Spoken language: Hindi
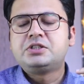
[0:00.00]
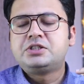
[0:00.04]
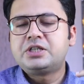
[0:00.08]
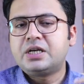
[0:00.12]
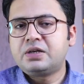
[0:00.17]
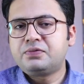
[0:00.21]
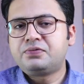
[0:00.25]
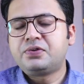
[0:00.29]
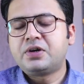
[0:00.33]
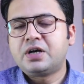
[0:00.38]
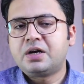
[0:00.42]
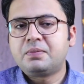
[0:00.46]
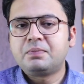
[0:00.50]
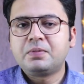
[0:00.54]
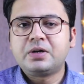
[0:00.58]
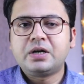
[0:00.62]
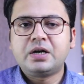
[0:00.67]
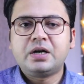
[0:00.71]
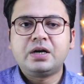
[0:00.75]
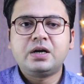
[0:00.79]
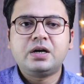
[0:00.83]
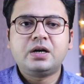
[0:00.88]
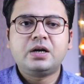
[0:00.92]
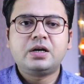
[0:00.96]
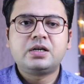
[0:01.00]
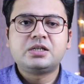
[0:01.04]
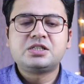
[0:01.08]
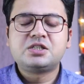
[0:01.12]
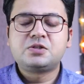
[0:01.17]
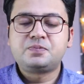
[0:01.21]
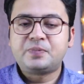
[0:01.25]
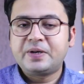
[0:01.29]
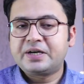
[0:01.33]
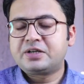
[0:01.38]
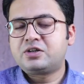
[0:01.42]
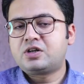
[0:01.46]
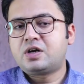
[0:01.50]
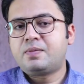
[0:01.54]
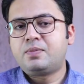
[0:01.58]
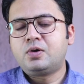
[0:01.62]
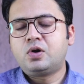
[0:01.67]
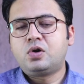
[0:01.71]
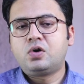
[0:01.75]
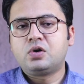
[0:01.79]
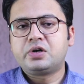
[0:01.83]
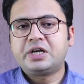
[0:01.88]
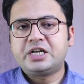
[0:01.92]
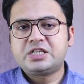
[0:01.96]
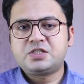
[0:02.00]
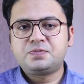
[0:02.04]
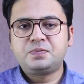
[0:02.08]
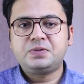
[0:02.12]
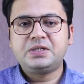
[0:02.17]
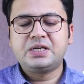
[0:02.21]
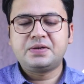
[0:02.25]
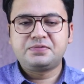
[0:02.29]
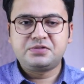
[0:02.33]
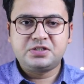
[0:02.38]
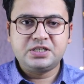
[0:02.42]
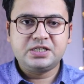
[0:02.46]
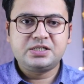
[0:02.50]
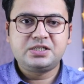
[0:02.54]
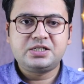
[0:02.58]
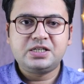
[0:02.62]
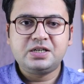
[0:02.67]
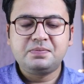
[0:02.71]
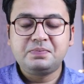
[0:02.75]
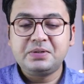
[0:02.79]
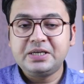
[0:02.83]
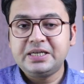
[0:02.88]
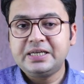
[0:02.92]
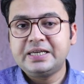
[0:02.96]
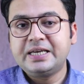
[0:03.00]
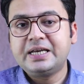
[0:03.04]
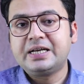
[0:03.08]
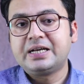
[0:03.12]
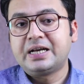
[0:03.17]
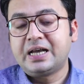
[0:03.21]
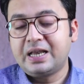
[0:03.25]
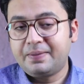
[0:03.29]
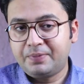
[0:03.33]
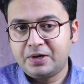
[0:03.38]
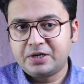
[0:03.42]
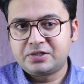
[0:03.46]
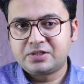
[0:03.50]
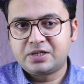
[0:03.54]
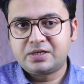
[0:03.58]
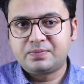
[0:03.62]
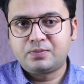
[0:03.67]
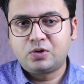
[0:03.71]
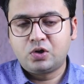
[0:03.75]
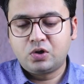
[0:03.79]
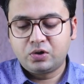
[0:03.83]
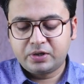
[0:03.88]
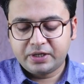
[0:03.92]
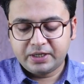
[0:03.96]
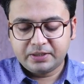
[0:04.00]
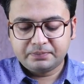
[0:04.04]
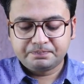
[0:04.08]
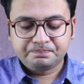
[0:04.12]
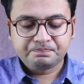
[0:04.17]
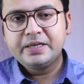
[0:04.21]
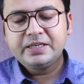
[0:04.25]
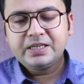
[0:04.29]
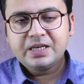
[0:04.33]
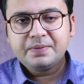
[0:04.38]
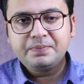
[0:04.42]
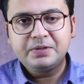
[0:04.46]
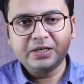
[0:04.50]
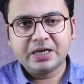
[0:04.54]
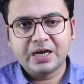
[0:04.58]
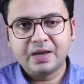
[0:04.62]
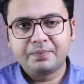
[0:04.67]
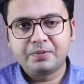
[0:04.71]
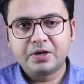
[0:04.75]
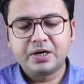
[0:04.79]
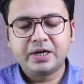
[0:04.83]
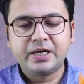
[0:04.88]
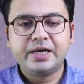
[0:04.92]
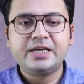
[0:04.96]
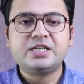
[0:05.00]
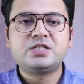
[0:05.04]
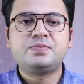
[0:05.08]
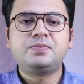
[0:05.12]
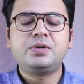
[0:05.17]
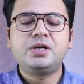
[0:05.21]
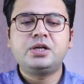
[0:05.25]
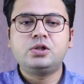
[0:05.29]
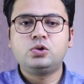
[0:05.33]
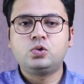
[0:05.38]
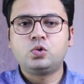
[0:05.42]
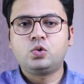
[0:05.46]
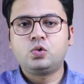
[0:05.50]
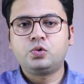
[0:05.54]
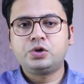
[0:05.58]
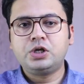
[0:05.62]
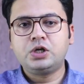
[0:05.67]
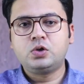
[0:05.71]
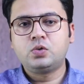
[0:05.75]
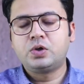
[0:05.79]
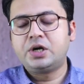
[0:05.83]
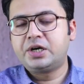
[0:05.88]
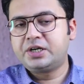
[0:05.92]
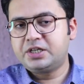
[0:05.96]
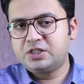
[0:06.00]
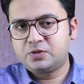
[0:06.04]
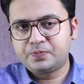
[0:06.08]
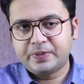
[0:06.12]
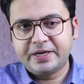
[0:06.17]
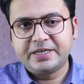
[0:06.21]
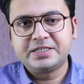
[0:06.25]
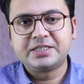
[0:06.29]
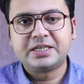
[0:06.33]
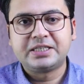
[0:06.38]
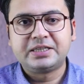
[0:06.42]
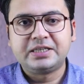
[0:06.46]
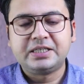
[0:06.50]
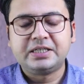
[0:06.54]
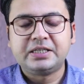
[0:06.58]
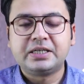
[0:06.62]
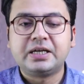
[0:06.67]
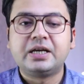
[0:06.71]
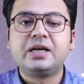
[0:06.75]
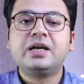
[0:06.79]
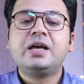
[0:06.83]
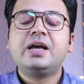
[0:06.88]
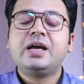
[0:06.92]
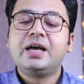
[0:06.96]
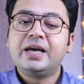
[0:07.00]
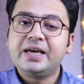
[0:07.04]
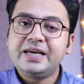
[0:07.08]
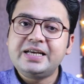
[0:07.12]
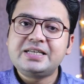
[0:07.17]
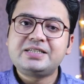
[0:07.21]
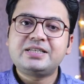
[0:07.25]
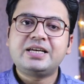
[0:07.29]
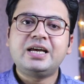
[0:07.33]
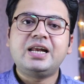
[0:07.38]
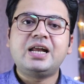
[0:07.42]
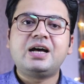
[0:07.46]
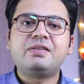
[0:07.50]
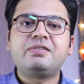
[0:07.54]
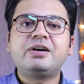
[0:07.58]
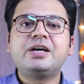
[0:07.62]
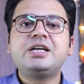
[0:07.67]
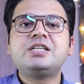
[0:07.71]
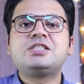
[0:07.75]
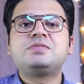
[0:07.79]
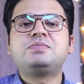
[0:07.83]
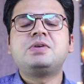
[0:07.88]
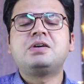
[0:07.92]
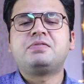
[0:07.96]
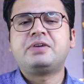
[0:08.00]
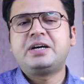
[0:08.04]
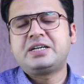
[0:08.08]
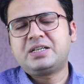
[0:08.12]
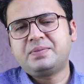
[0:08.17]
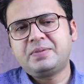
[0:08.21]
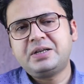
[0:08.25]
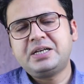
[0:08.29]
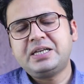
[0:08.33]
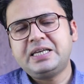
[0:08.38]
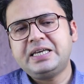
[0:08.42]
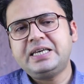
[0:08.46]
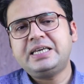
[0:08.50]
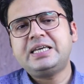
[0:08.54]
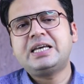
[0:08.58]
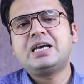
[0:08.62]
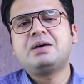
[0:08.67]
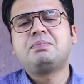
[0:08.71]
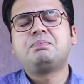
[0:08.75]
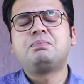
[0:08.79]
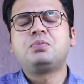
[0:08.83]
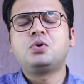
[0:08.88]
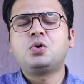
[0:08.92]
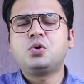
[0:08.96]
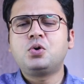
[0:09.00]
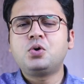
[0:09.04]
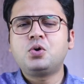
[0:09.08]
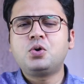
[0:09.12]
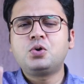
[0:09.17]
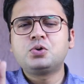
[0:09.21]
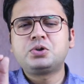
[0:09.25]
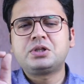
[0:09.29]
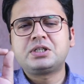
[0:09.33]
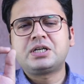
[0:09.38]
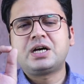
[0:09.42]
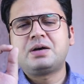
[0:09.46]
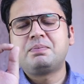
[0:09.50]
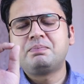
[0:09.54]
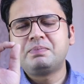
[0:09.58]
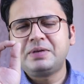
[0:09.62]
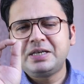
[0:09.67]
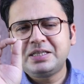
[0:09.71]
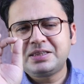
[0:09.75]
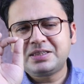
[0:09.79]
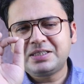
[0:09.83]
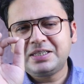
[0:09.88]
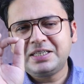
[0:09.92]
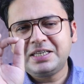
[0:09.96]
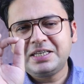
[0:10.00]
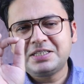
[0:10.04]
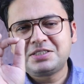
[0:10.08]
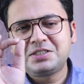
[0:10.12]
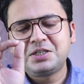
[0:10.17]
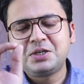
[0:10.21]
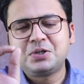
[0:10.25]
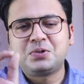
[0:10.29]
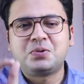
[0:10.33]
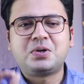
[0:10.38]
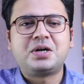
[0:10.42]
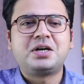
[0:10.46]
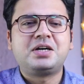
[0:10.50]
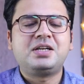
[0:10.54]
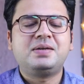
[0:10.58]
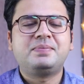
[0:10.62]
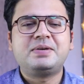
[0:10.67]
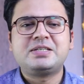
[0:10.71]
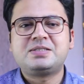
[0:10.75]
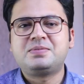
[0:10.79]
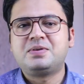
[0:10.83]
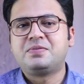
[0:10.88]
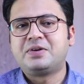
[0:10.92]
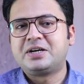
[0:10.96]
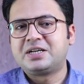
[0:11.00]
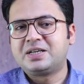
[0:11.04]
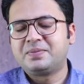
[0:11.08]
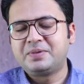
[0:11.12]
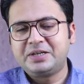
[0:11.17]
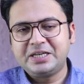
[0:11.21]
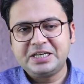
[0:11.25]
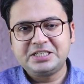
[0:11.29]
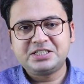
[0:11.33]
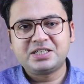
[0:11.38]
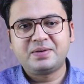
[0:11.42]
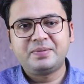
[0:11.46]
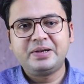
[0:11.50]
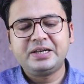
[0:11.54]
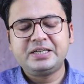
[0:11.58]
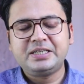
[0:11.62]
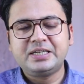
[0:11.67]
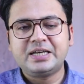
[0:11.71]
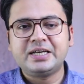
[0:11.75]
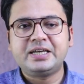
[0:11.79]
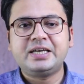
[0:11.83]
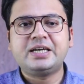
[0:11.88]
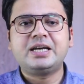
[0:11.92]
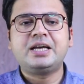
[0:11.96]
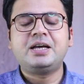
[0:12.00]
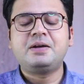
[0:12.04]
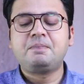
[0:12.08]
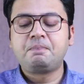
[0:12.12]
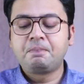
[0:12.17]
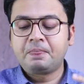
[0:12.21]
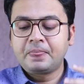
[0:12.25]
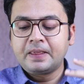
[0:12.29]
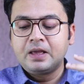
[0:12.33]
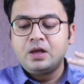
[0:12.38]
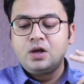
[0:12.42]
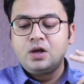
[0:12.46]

जेन फार्म का स्पेक्ट्रा ब्लॉक एस पी एफ सिक्सटी भी एक हाइब्रिड सन ब्लॉक है ये भी हाइब्रिड है इसमें दोनों की क्वालिटीज़ पाई जाती हैं इसके अलावा इसमें वाइटामिन ई e है बहुत कम इतनी सी क्वांटिटी में इसमें वाइटामिन ई e शामिल किया गया है